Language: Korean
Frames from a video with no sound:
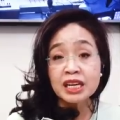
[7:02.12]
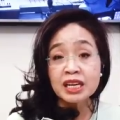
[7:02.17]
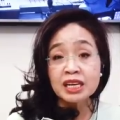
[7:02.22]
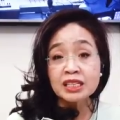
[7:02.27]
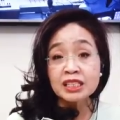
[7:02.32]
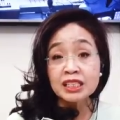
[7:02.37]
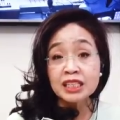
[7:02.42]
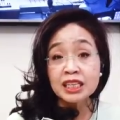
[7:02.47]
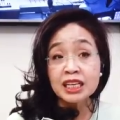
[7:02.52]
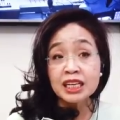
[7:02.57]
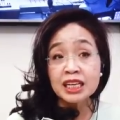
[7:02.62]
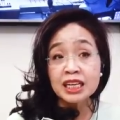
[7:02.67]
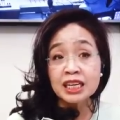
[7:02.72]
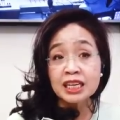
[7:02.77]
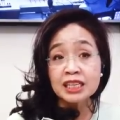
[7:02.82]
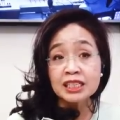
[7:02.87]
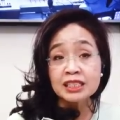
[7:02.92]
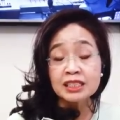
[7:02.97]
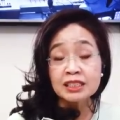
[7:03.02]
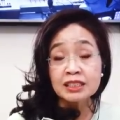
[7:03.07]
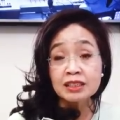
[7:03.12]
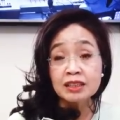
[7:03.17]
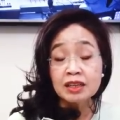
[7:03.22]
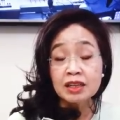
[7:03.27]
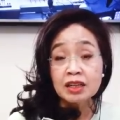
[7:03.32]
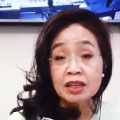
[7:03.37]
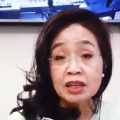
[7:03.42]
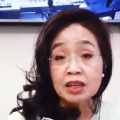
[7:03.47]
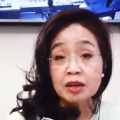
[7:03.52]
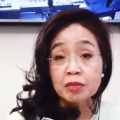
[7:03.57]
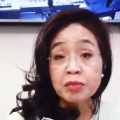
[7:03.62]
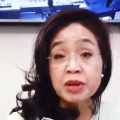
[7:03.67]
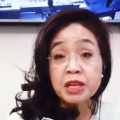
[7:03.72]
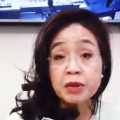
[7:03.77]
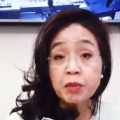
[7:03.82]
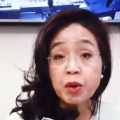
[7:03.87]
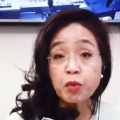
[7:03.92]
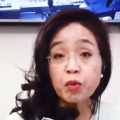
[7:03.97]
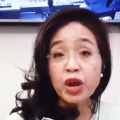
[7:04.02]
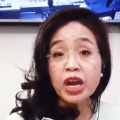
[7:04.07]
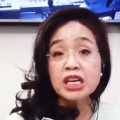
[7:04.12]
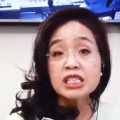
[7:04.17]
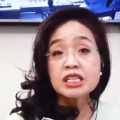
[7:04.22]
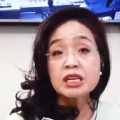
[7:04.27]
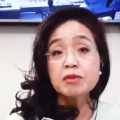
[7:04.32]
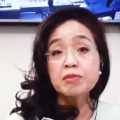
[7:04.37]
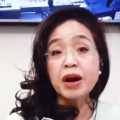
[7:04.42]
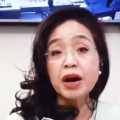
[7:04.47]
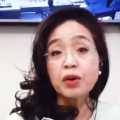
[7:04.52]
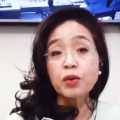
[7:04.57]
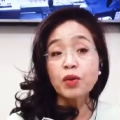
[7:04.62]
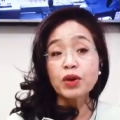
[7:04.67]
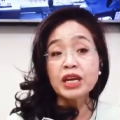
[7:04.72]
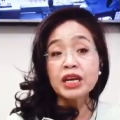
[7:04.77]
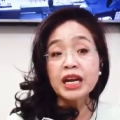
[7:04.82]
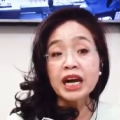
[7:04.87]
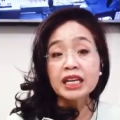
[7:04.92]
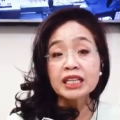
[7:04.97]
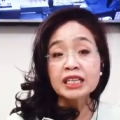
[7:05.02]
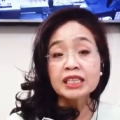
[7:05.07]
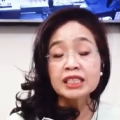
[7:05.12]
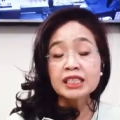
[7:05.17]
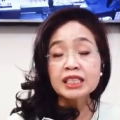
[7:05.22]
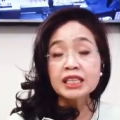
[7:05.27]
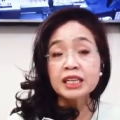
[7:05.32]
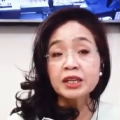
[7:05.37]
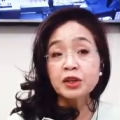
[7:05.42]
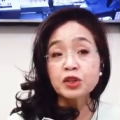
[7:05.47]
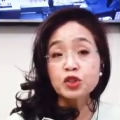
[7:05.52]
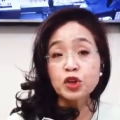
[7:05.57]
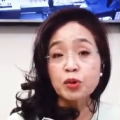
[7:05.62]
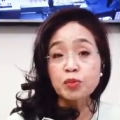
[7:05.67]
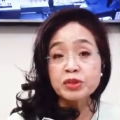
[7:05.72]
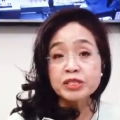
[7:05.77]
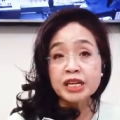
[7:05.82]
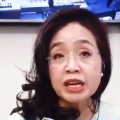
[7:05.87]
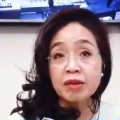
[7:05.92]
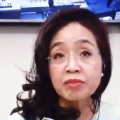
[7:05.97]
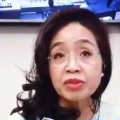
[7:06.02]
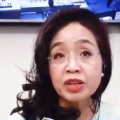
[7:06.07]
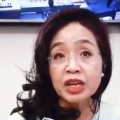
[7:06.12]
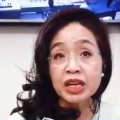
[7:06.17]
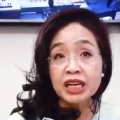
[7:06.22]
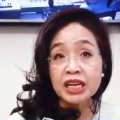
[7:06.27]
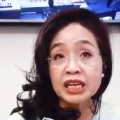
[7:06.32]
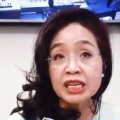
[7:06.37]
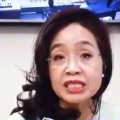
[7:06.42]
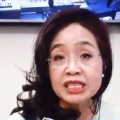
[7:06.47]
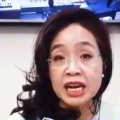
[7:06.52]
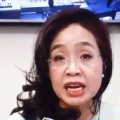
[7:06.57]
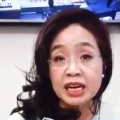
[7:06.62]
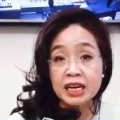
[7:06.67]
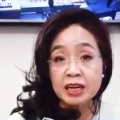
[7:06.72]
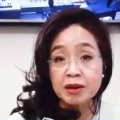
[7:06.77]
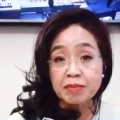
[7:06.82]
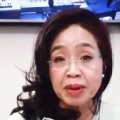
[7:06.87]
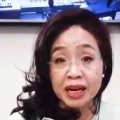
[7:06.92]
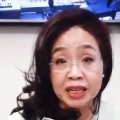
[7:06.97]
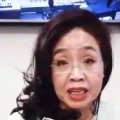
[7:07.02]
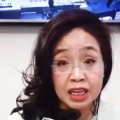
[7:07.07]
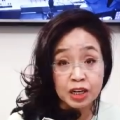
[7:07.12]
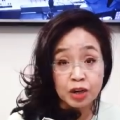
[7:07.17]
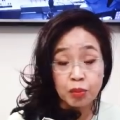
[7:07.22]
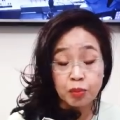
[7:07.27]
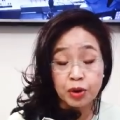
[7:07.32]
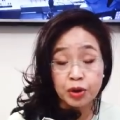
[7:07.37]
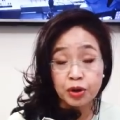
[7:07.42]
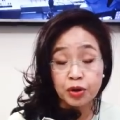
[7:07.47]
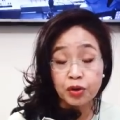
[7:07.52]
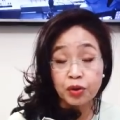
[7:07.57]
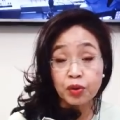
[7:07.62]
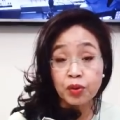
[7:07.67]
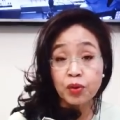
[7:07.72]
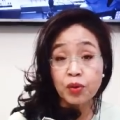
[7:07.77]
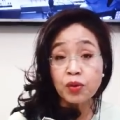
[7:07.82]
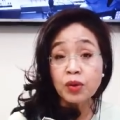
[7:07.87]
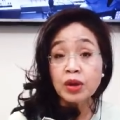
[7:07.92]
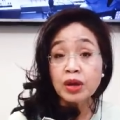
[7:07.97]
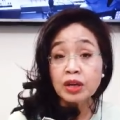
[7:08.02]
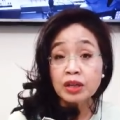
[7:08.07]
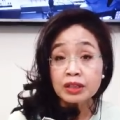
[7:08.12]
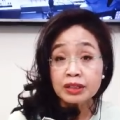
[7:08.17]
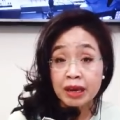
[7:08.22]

이제 특히 그 미니멈 웨이지를 받고 일하는 이런 젊은 사람들이 일자리를 많이 잃어버렸고